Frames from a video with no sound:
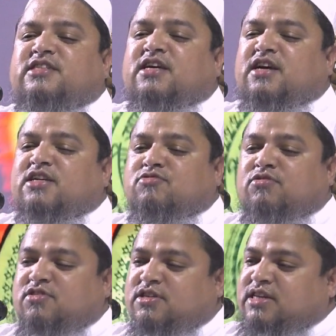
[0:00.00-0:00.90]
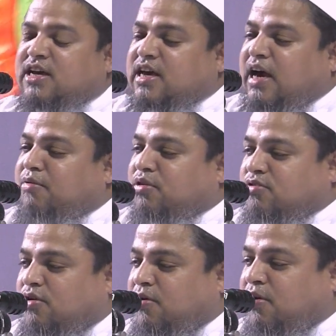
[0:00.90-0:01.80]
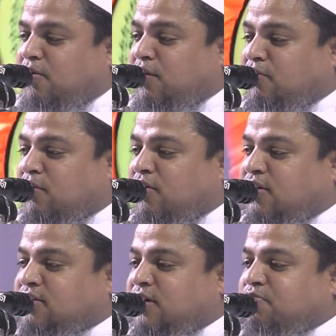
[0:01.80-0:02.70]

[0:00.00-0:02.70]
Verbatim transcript: জিজ্ঞাসা করতেছে কেয়ামত কবে হবে নবী কয় যে